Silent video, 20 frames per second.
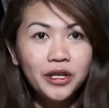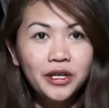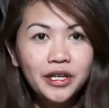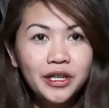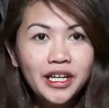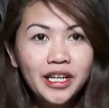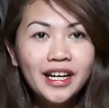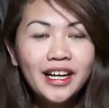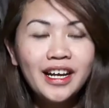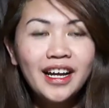
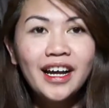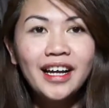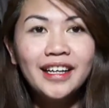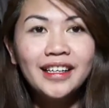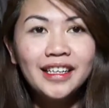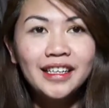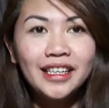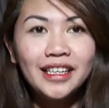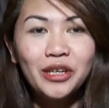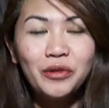So, ayun
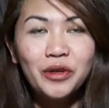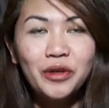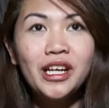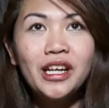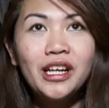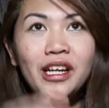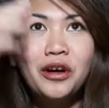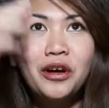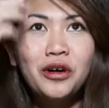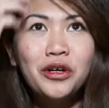na nga,
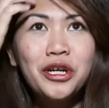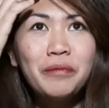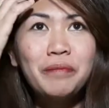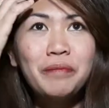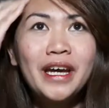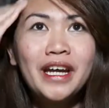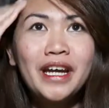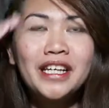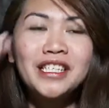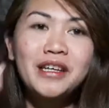nag-iwan na
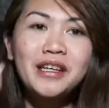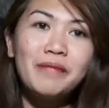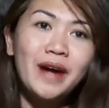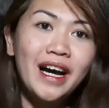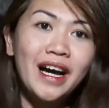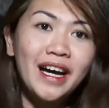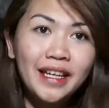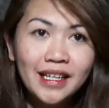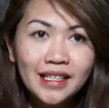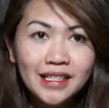lang ako ng
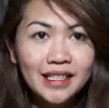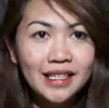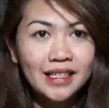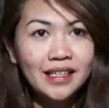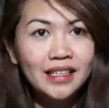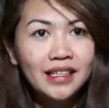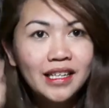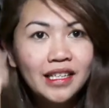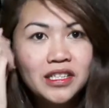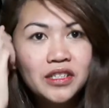pera sa
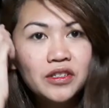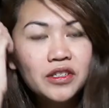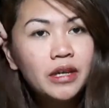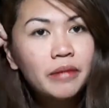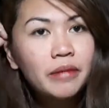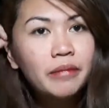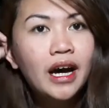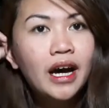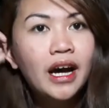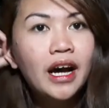bahay kasi
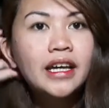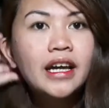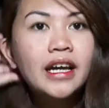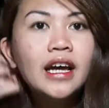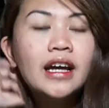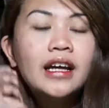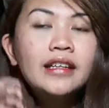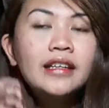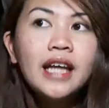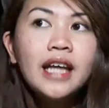inades ko sa
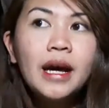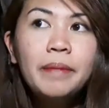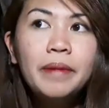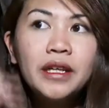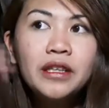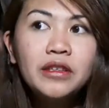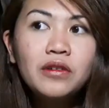bahay.